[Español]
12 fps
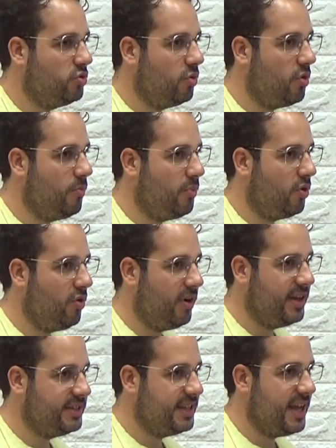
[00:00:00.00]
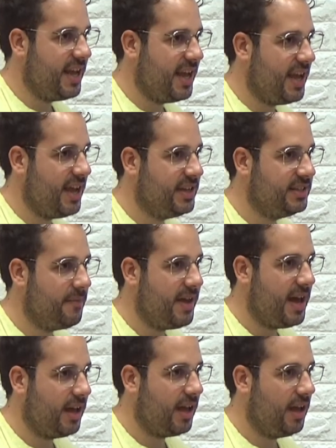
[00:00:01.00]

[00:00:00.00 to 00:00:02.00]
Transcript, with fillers: surge un poco este, este viaje?